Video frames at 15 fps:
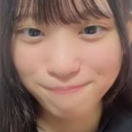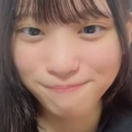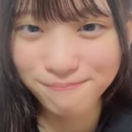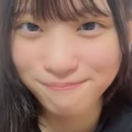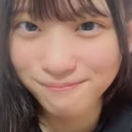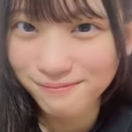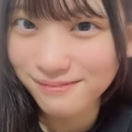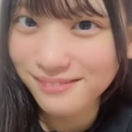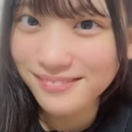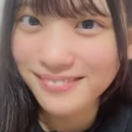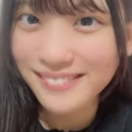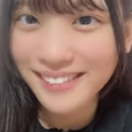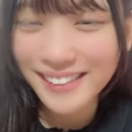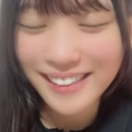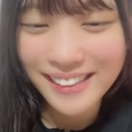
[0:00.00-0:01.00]
え
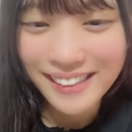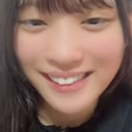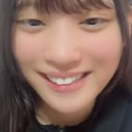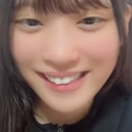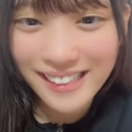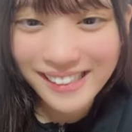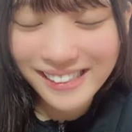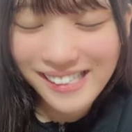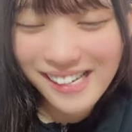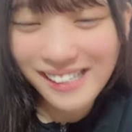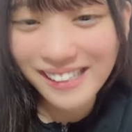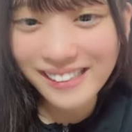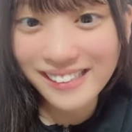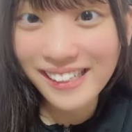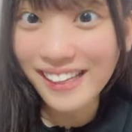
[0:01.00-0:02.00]

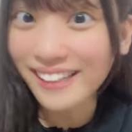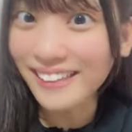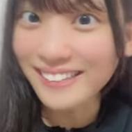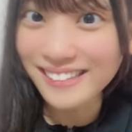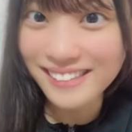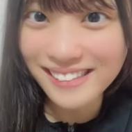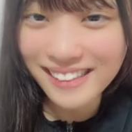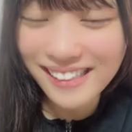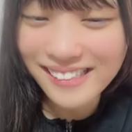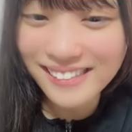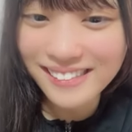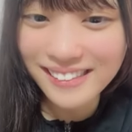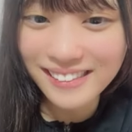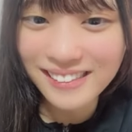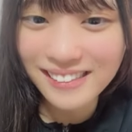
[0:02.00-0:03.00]
クレクレカ作れ
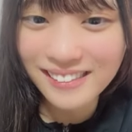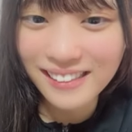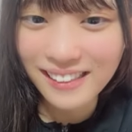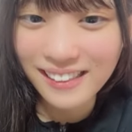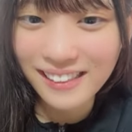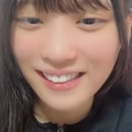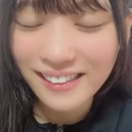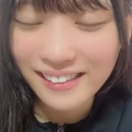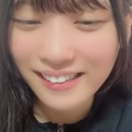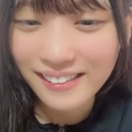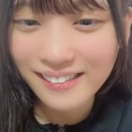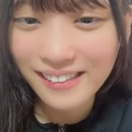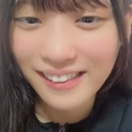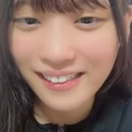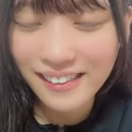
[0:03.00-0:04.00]
るんかそうだ
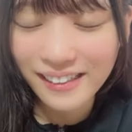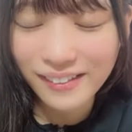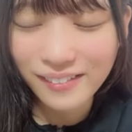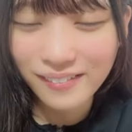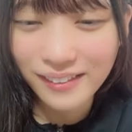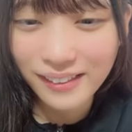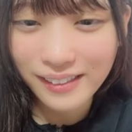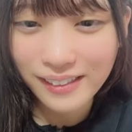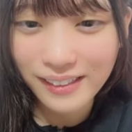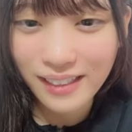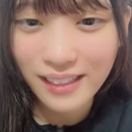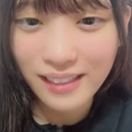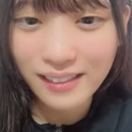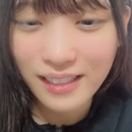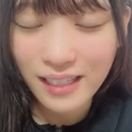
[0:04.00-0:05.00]
クレカは怖いか
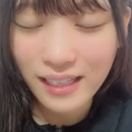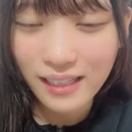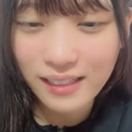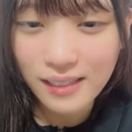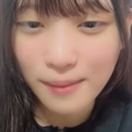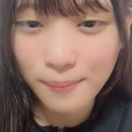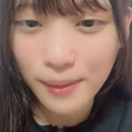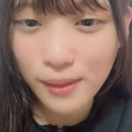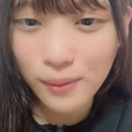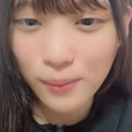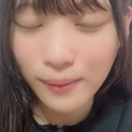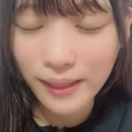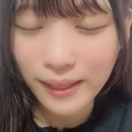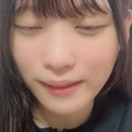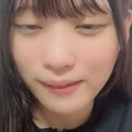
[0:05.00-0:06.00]
らで
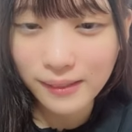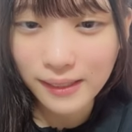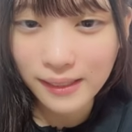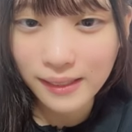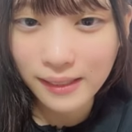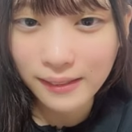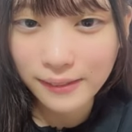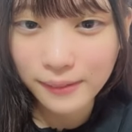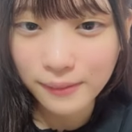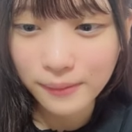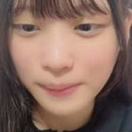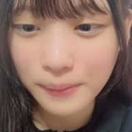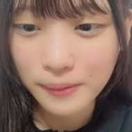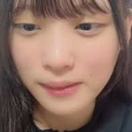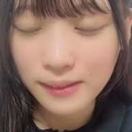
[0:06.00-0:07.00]
デビットカードだっけその
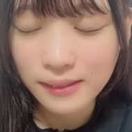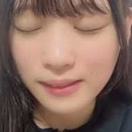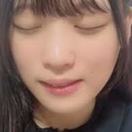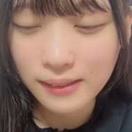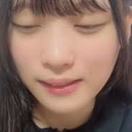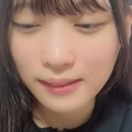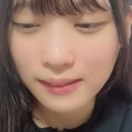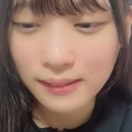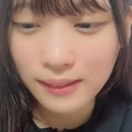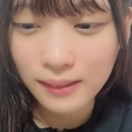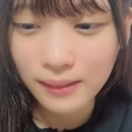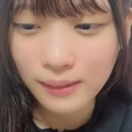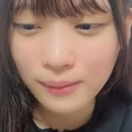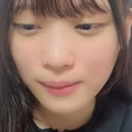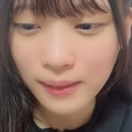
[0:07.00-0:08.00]

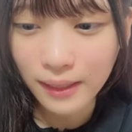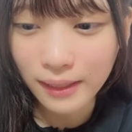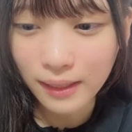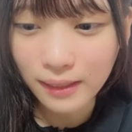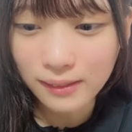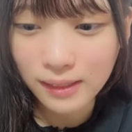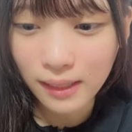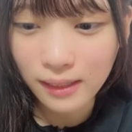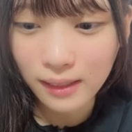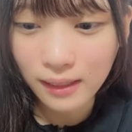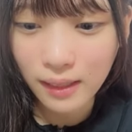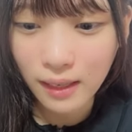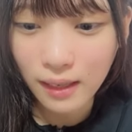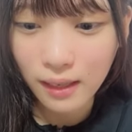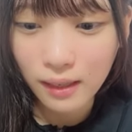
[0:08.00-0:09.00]
銀行に入ってる残
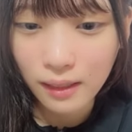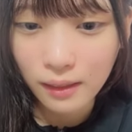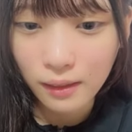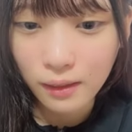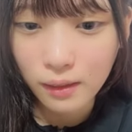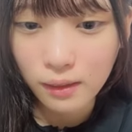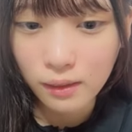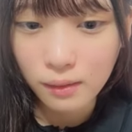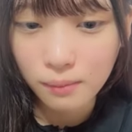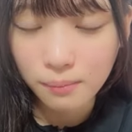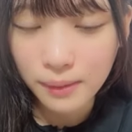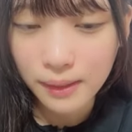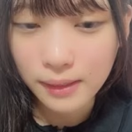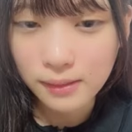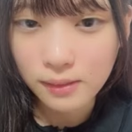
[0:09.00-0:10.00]
高
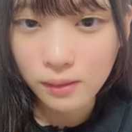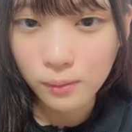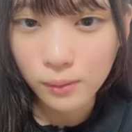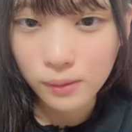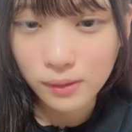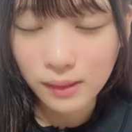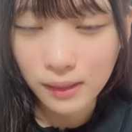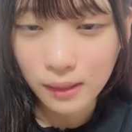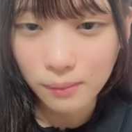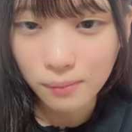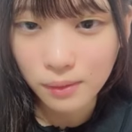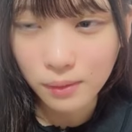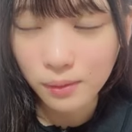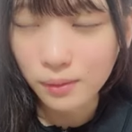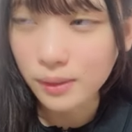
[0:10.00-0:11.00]
までしかおろせない
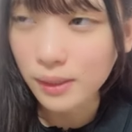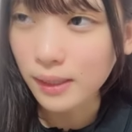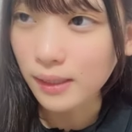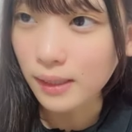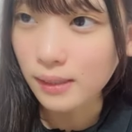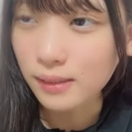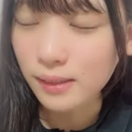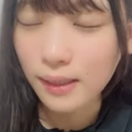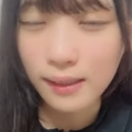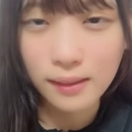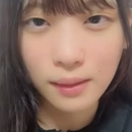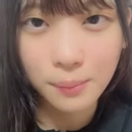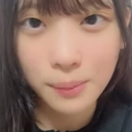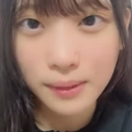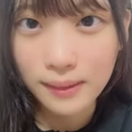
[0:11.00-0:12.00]
おろせない使え
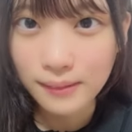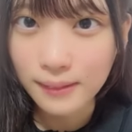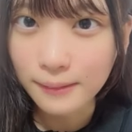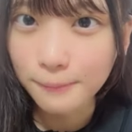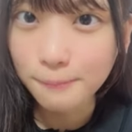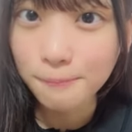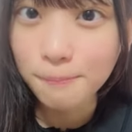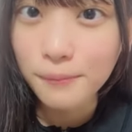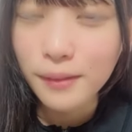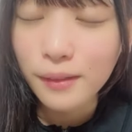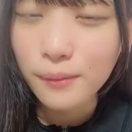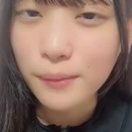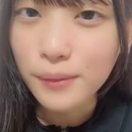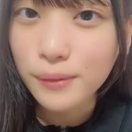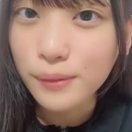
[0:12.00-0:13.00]
ないみたいな
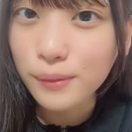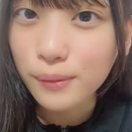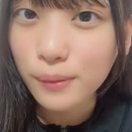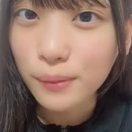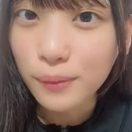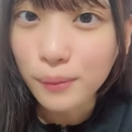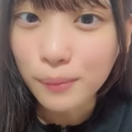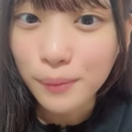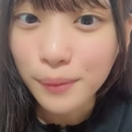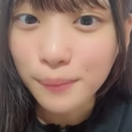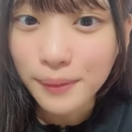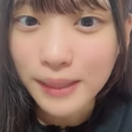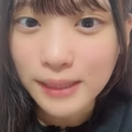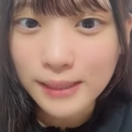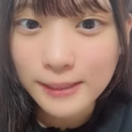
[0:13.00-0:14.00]
を作ろうと思い
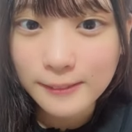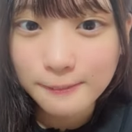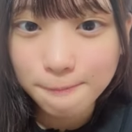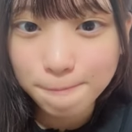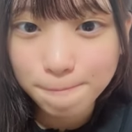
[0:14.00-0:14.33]
ます